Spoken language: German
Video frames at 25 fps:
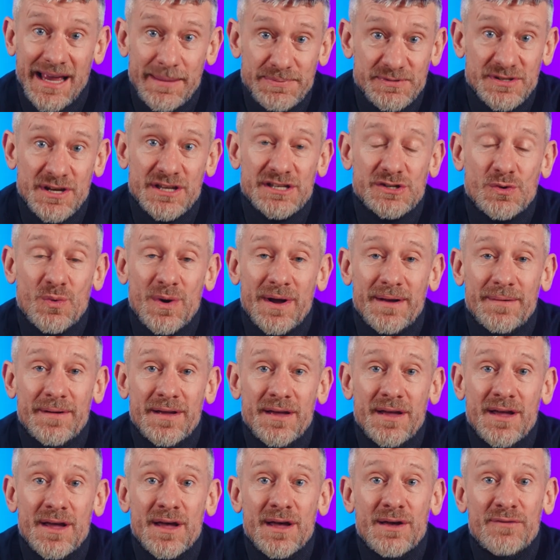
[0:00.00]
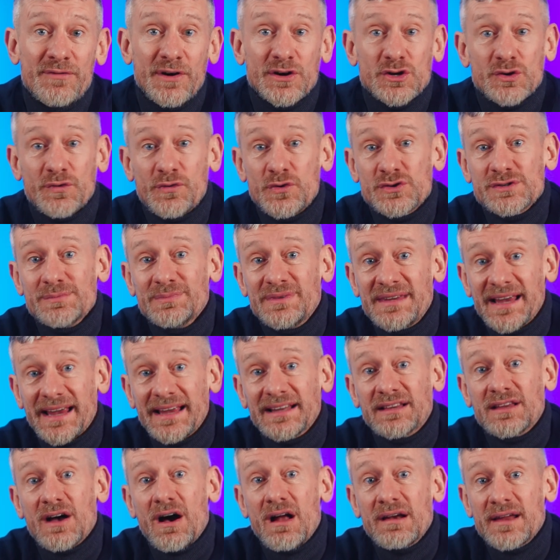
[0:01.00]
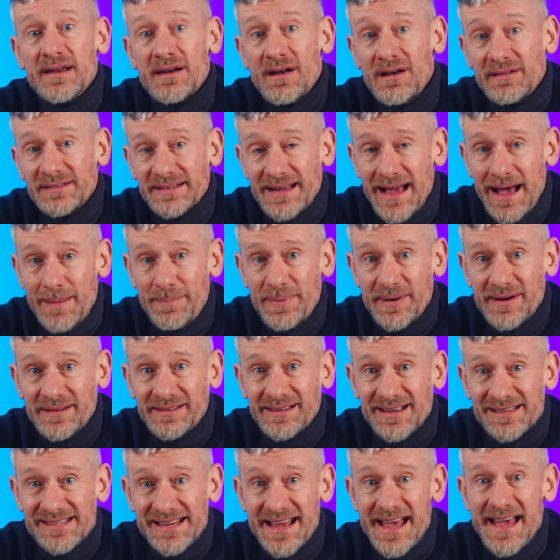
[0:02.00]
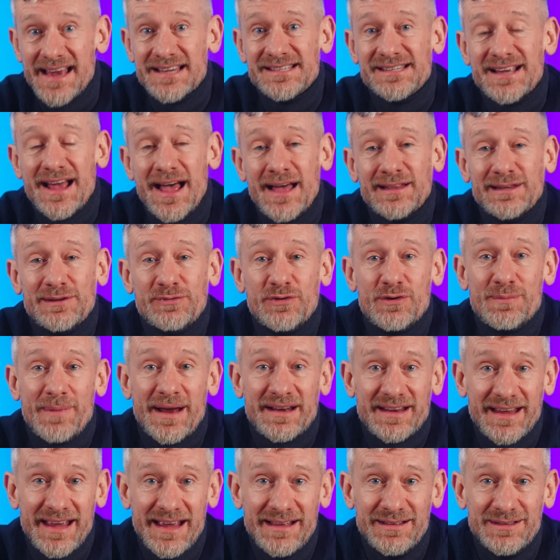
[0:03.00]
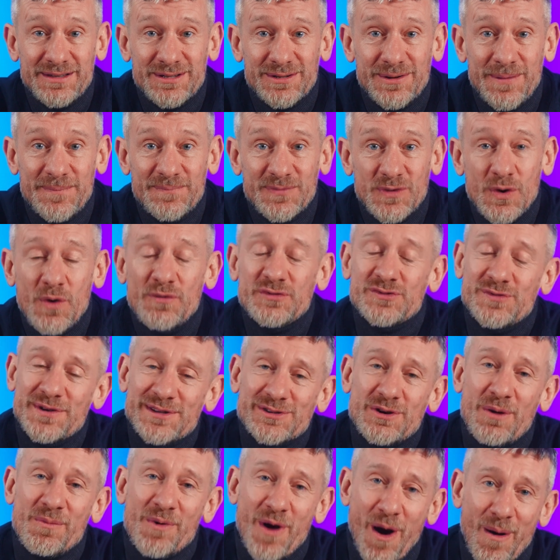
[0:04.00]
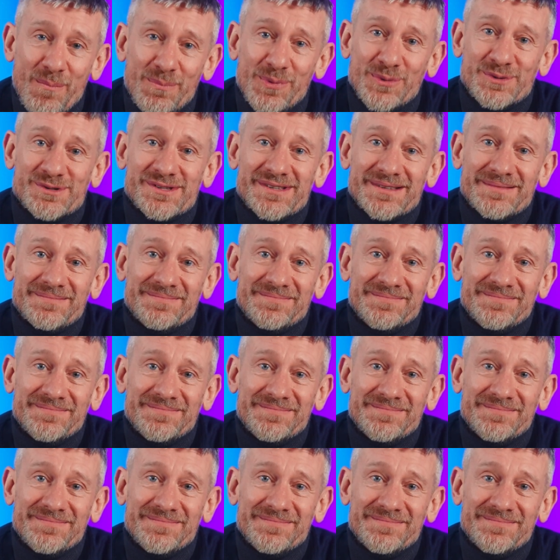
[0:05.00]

Tipps dazu findest du auf unserem digitalen Ratgeber «Das erste Handy für mein Kind» auf Swisscom Campus.